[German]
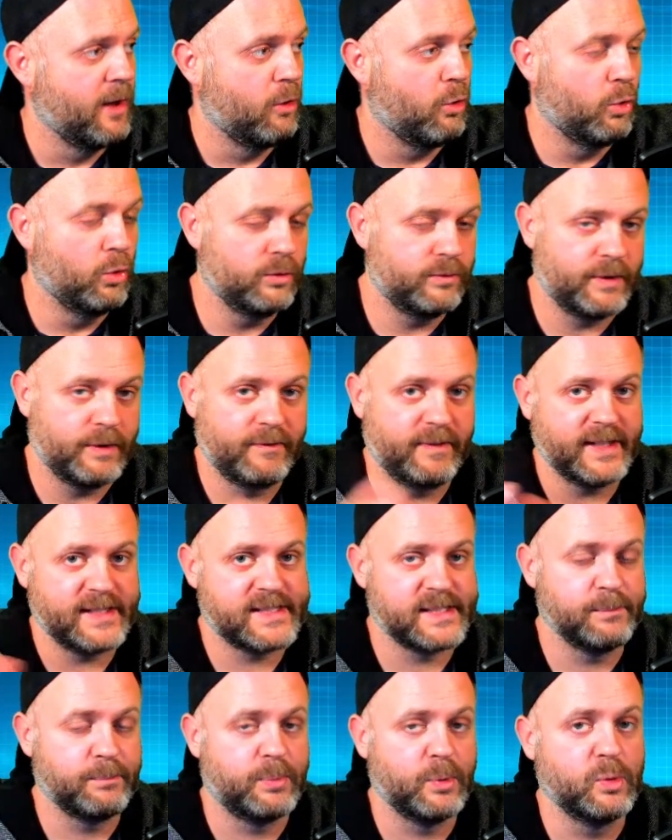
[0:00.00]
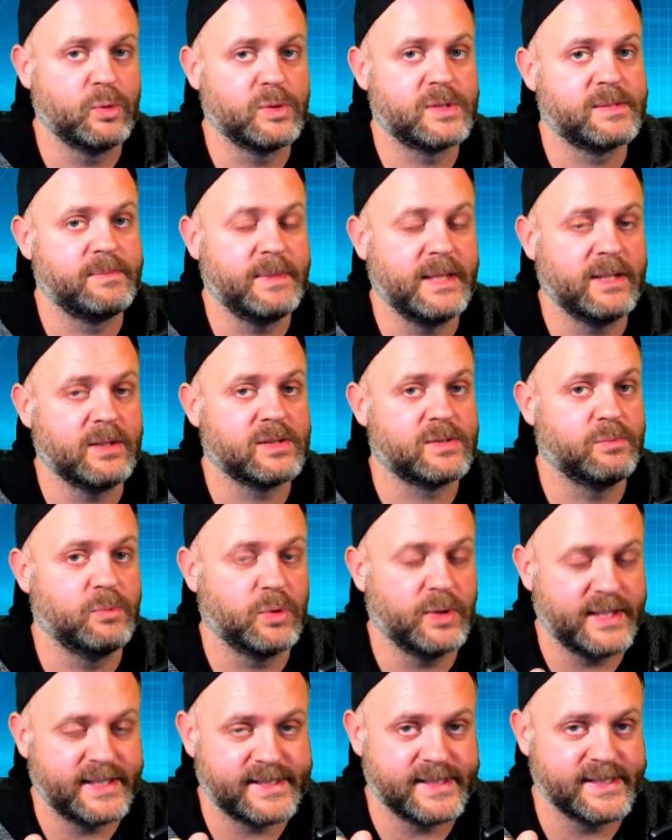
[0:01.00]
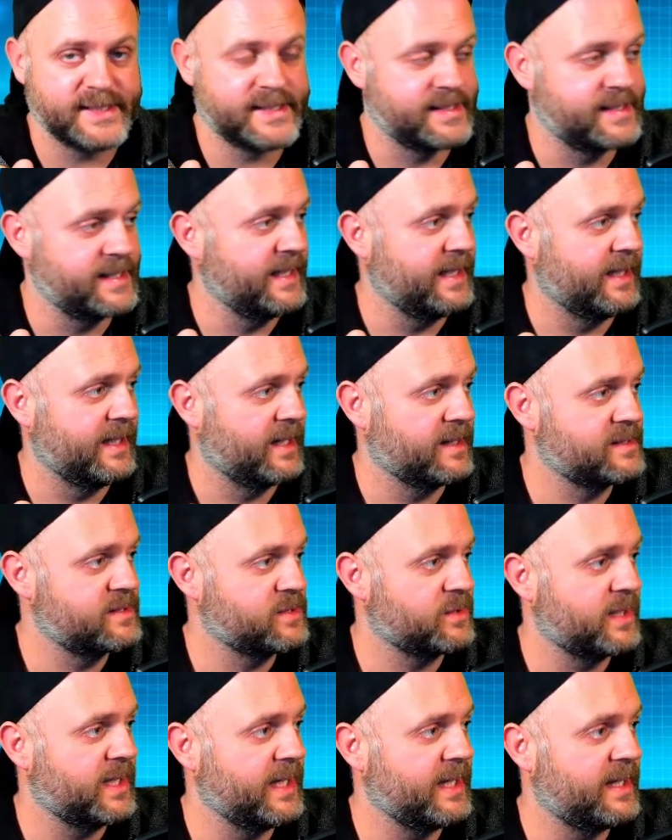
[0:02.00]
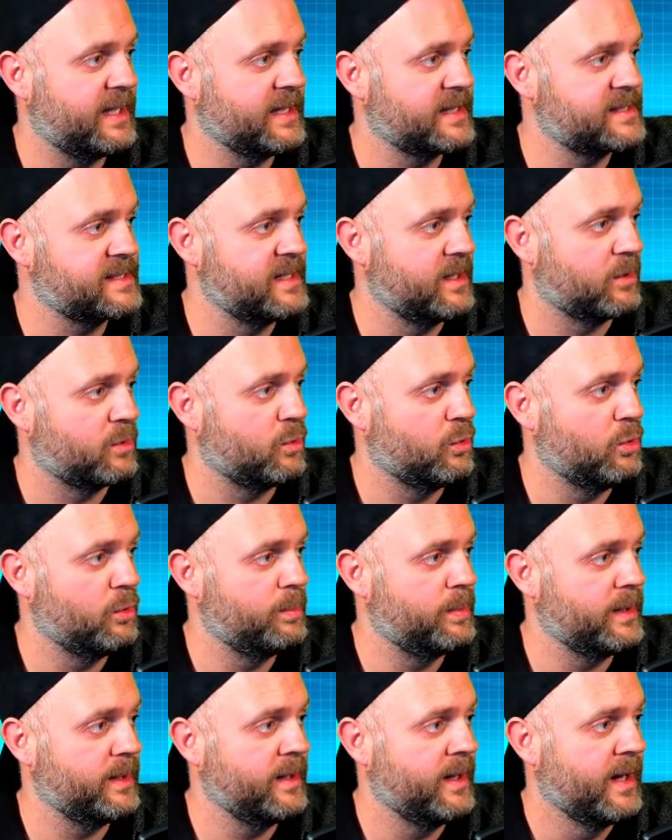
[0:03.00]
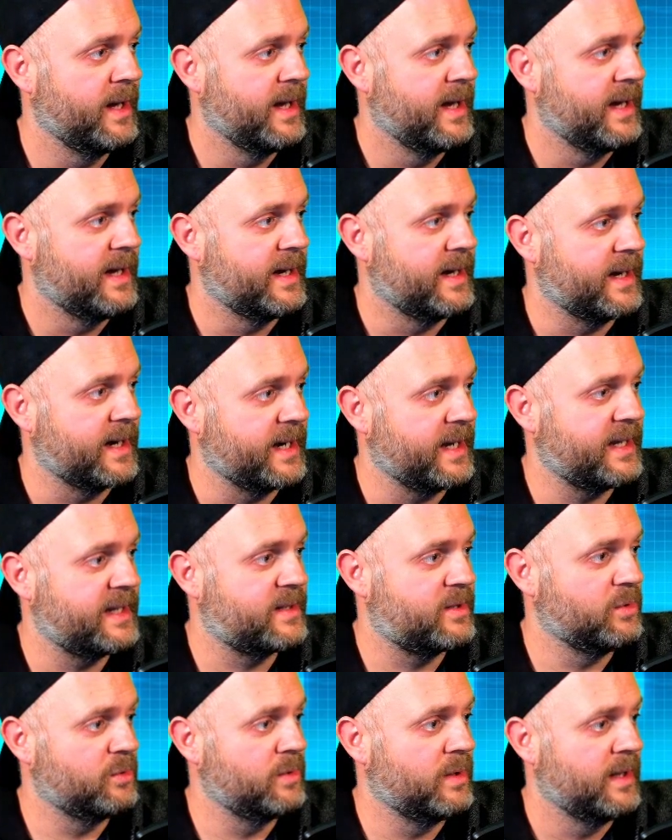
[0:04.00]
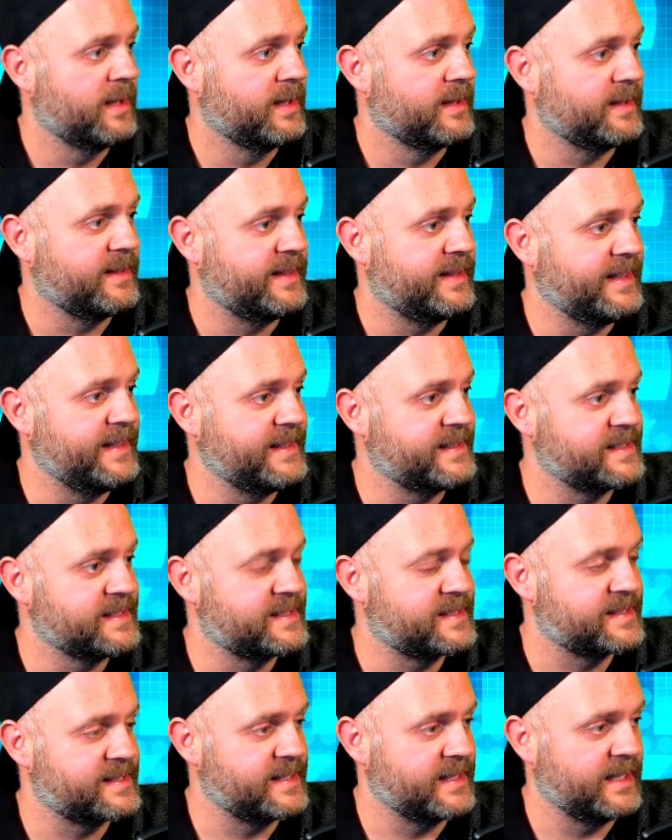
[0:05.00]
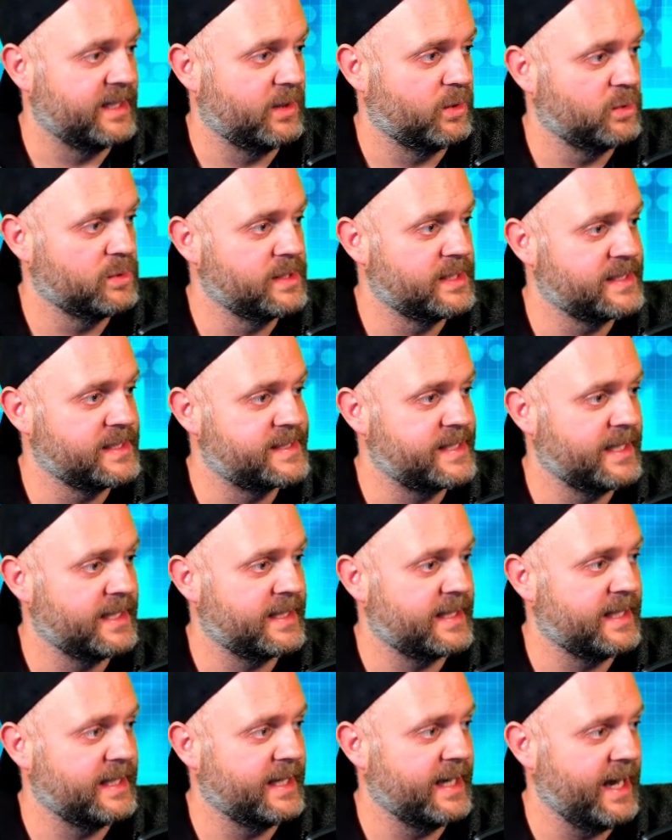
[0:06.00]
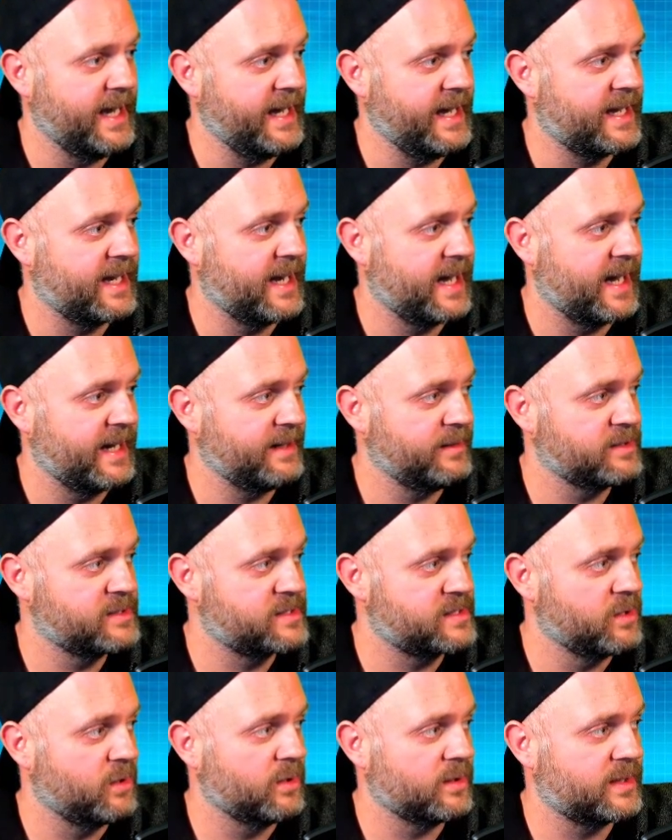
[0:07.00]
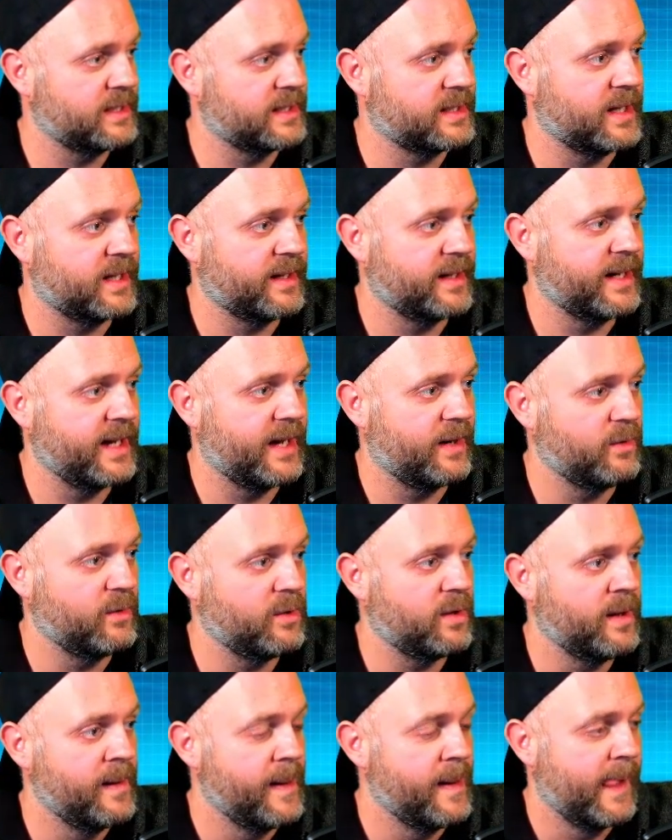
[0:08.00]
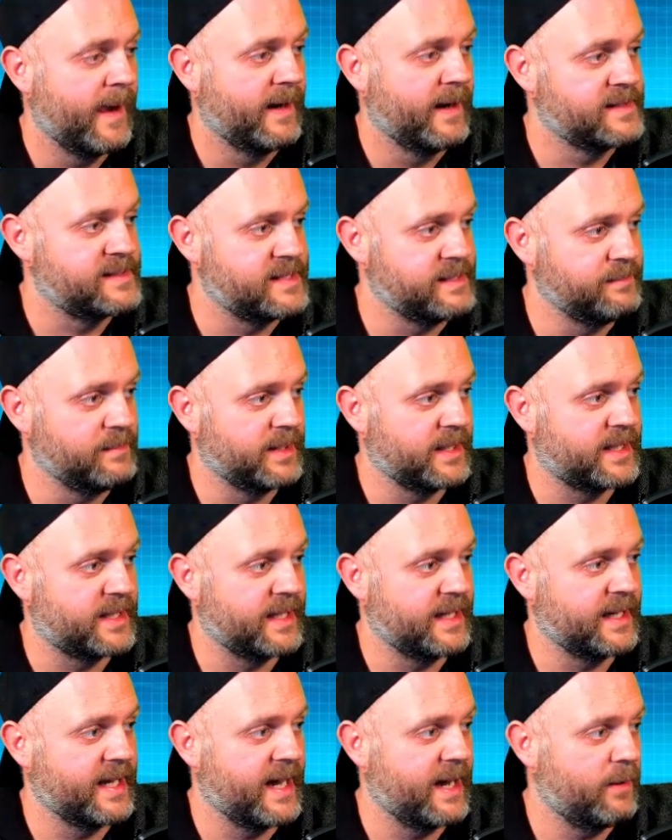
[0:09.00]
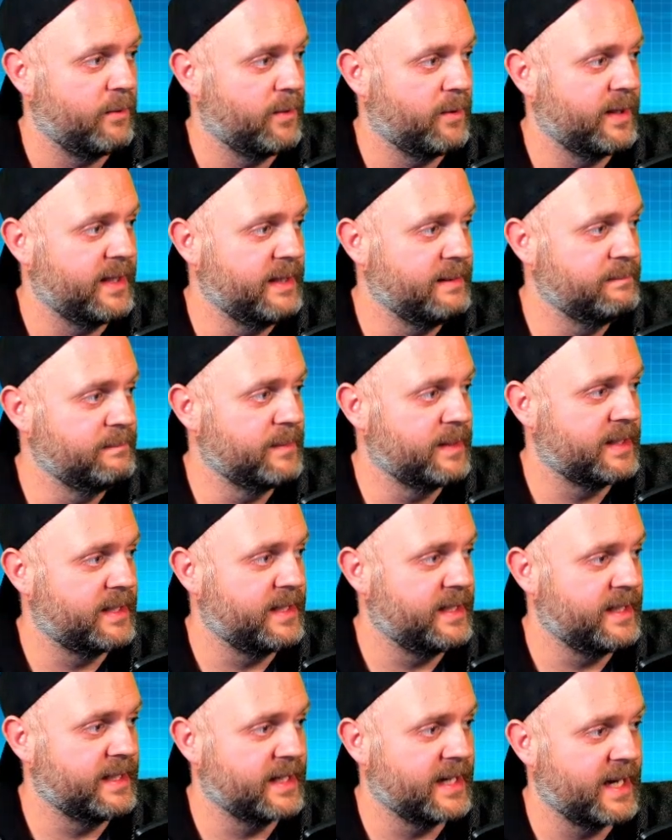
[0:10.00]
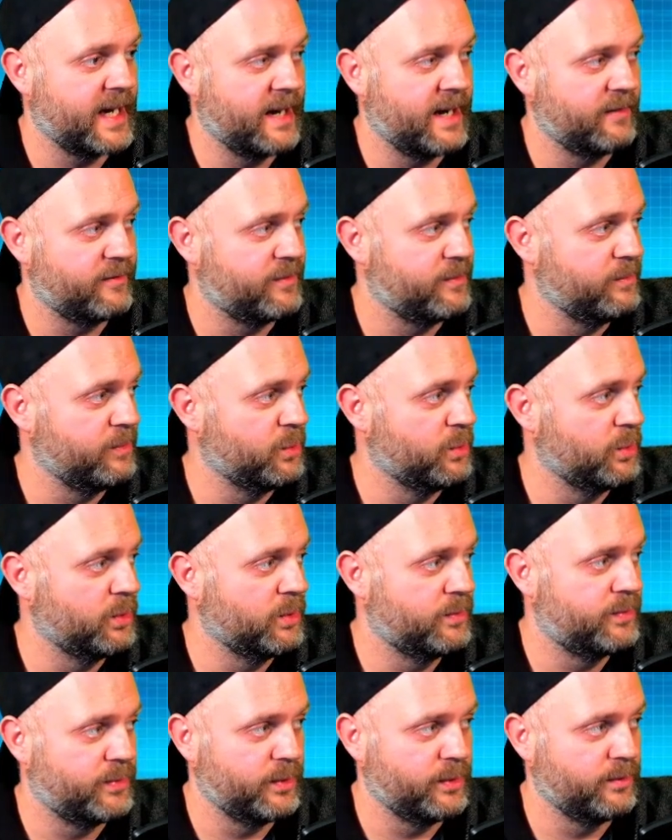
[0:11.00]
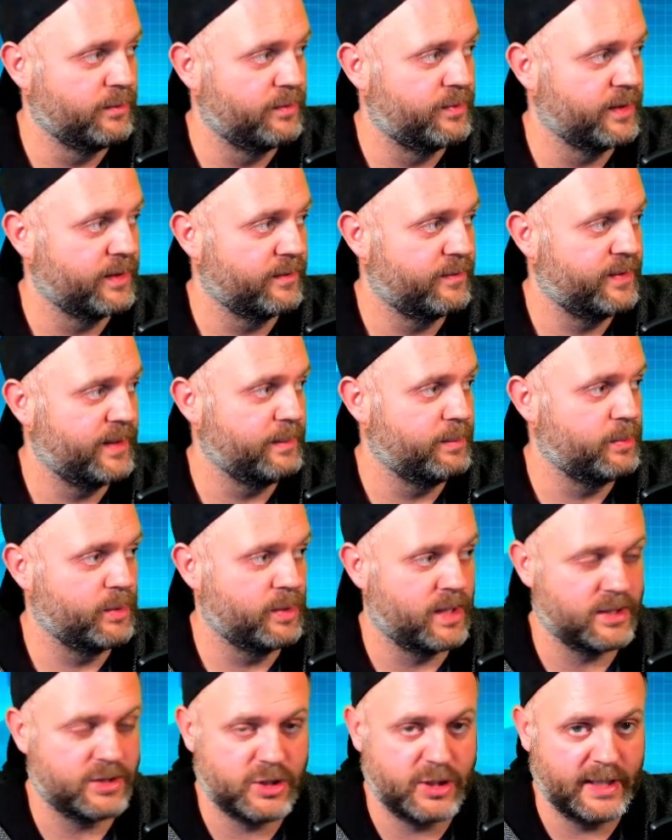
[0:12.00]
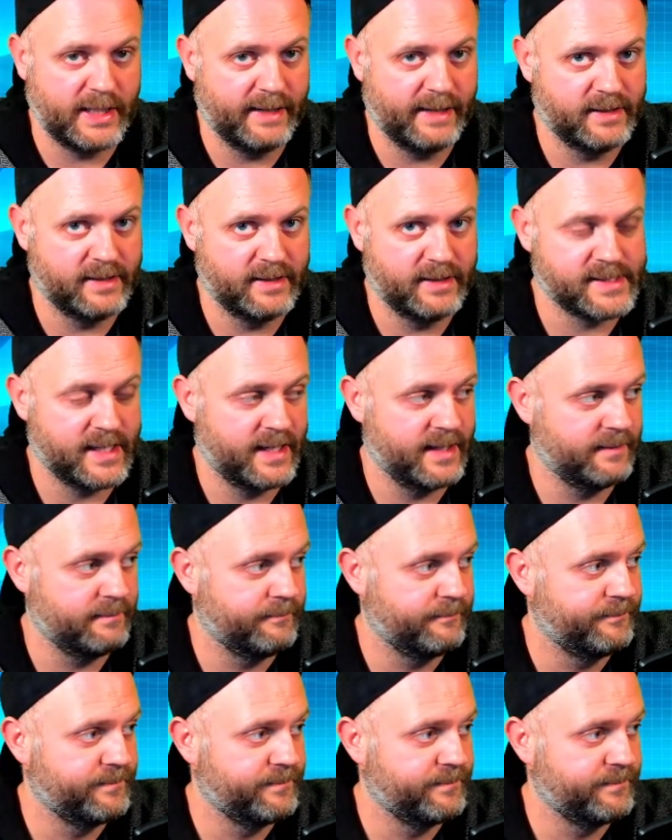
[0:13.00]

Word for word: Und wir wissen plus minus, wo ist das Ziel. Also gehe ich jetzt nach oben Richtung dieses Ziel. Und ihr seht, die Neckline sollte dann auch ziemlich genau immer hier auf dem 0,5er Fibonacci-Level sein.